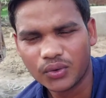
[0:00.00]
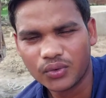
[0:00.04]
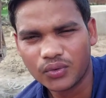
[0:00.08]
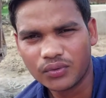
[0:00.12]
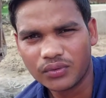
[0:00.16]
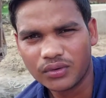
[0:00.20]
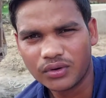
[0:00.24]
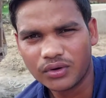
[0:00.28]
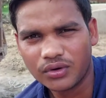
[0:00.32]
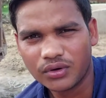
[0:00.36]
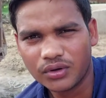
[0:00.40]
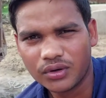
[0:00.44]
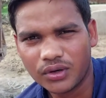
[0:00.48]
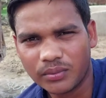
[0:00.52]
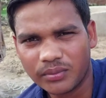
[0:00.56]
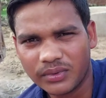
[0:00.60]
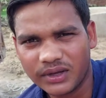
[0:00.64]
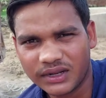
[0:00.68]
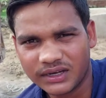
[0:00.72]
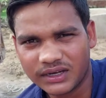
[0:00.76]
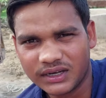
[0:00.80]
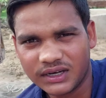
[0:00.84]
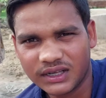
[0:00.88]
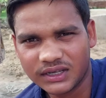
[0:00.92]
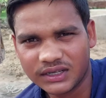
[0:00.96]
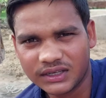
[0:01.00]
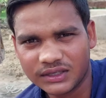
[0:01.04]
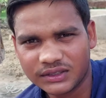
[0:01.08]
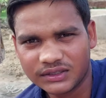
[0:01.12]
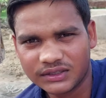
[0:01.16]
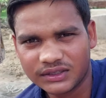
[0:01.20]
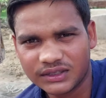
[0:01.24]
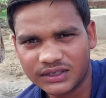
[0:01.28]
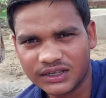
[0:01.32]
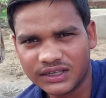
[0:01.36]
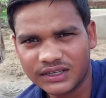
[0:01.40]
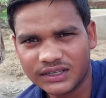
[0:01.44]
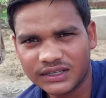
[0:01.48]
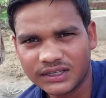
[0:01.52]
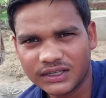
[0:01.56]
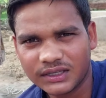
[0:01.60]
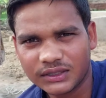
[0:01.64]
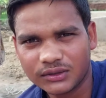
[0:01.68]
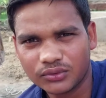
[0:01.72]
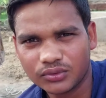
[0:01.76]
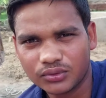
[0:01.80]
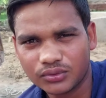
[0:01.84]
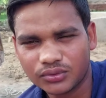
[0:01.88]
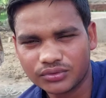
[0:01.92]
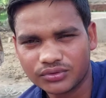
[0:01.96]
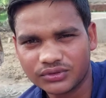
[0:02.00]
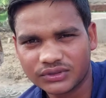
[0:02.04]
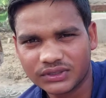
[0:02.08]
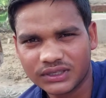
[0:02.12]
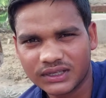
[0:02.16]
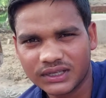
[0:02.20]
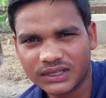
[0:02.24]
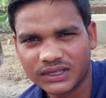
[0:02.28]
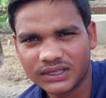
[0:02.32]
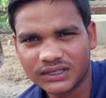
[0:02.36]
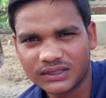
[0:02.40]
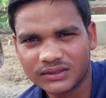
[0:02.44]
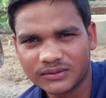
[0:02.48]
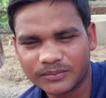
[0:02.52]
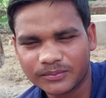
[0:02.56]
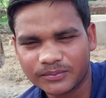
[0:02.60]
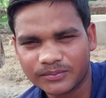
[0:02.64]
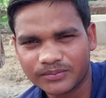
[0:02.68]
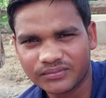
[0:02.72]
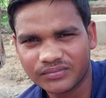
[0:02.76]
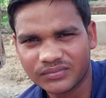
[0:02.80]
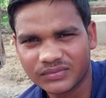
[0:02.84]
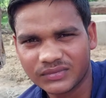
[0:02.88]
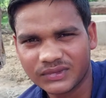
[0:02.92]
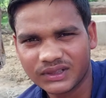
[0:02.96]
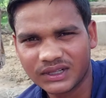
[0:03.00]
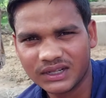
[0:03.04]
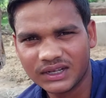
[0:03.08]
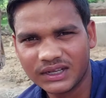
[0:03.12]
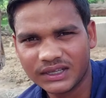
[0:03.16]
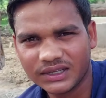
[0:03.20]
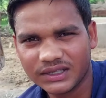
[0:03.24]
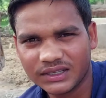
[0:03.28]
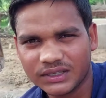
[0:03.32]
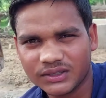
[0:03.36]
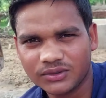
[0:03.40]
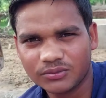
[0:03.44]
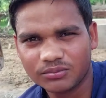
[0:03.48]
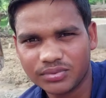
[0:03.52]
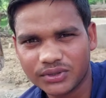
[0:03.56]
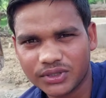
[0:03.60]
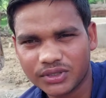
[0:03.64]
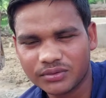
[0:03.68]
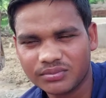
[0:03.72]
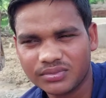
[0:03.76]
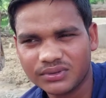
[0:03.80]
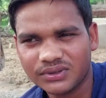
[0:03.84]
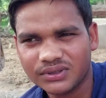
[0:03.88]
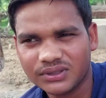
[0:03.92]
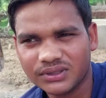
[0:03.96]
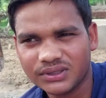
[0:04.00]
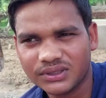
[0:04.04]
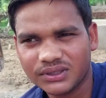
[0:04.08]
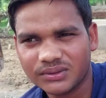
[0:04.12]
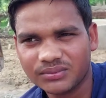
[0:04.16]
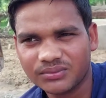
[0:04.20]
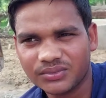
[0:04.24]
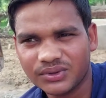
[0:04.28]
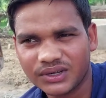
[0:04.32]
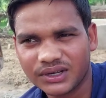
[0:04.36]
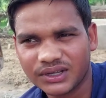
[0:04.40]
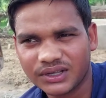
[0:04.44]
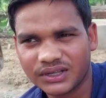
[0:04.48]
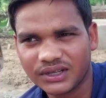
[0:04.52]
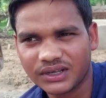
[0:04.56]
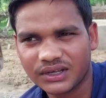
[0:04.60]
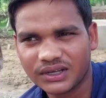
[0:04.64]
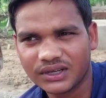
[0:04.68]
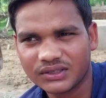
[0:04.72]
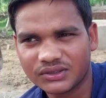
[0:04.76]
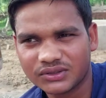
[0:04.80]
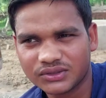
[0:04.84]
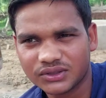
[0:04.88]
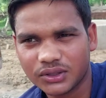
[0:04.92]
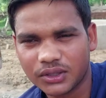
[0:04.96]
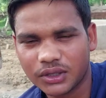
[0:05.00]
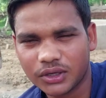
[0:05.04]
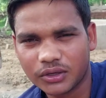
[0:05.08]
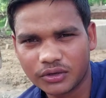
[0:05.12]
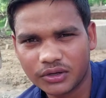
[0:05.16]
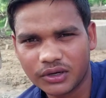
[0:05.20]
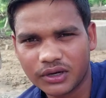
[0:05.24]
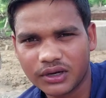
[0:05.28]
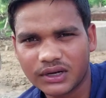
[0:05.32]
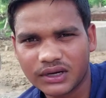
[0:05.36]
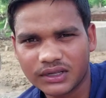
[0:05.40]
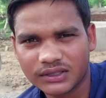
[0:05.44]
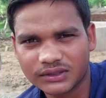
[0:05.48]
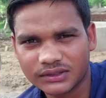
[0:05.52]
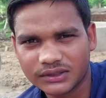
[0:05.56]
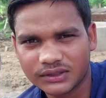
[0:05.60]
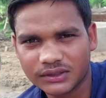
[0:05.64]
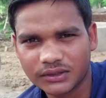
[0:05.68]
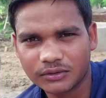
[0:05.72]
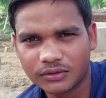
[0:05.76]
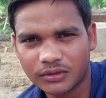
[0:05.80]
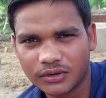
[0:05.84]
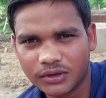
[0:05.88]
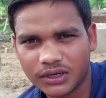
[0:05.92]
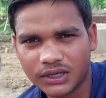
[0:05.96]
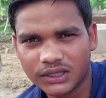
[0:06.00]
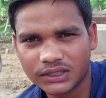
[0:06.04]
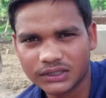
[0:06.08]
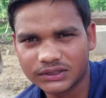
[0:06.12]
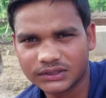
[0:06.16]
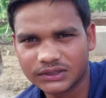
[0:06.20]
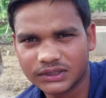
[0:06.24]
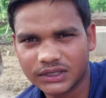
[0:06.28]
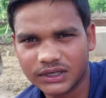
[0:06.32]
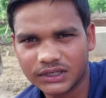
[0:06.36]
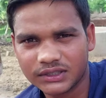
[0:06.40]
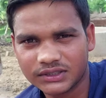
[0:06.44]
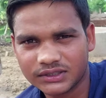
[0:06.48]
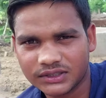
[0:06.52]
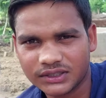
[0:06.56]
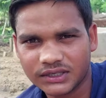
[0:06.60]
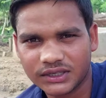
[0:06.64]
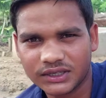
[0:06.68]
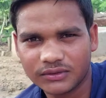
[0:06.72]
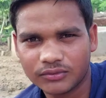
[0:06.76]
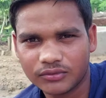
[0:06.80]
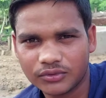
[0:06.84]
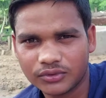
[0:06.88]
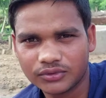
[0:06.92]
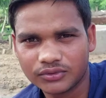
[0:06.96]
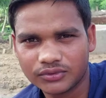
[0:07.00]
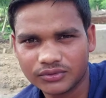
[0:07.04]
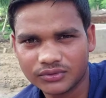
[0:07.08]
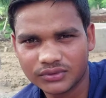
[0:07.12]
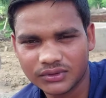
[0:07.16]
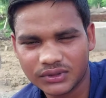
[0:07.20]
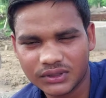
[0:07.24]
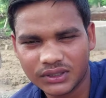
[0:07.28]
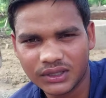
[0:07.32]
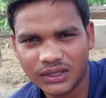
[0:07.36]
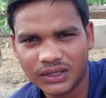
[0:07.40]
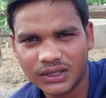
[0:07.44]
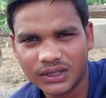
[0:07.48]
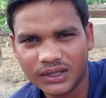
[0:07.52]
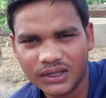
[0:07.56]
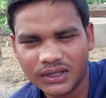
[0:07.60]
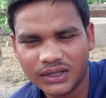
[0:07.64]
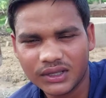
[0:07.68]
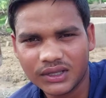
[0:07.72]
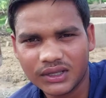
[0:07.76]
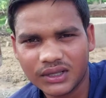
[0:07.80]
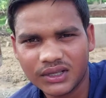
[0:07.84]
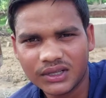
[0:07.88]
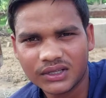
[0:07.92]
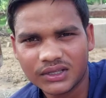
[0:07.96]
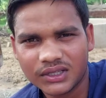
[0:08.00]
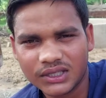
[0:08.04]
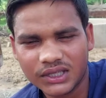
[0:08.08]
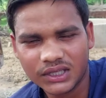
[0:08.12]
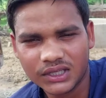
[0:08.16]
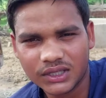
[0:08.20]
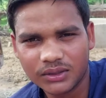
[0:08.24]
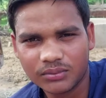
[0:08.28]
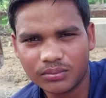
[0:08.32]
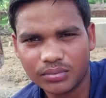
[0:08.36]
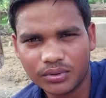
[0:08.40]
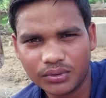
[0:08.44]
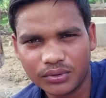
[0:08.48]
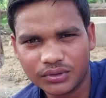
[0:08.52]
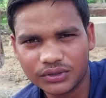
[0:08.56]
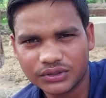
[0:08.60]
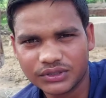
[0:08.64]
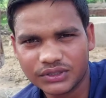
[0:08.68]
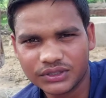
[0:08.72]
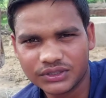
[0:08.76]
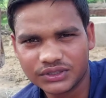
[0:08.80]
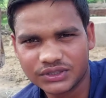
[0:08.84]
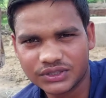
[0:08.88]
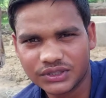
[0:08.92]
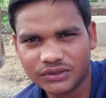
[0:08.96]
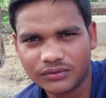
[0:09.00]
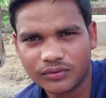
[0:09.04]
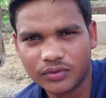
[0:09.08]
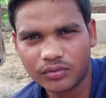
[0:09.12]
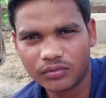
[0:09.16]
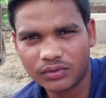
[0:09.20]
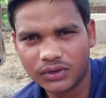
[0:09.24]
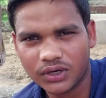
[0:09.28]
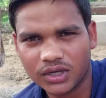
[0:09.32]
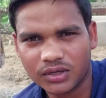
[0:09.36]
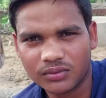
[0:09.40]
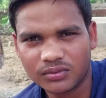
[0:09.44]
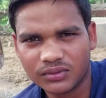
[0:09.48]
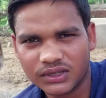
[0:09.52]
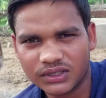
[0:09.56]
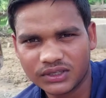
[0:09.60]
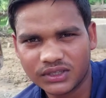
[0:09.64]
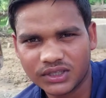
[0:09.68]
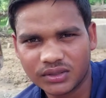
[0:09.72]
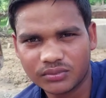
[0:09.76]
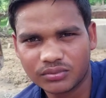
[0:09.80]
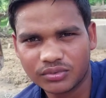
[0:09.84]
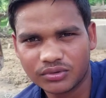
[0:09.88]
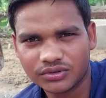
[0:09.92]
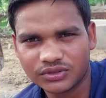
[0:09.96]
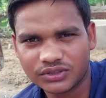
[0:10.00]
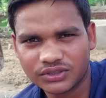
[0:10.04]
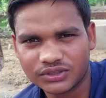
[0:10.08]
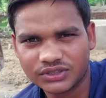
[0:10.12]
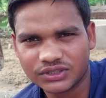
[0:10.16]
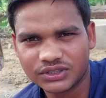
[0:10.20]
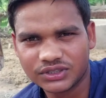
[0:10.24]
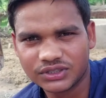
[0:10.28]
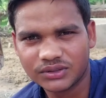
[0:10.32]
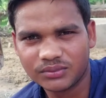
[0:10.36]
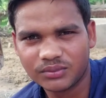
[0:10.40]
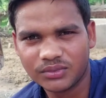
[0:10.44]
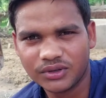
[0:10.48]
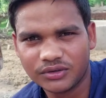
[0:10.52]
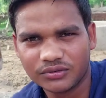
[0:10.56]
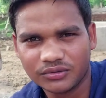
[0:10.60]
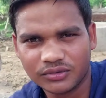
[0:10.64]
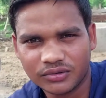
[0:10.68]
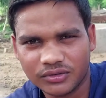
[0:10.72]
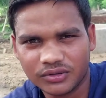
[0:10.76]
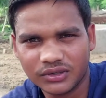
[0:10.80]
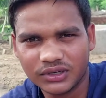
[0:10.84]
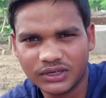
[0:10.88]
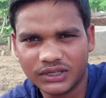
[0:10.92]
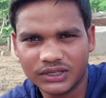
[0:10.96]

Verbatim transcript: वो हमारे इलाके से नहीं है दूर से है लेकिन फिर भी मेरे ख्याल से अकाड़ा से अकाड़ा की साइड से है वो क्योंकि बहुत ही अच्छे वो व्लाग बनाती है बहुत अच्छे मैं उनको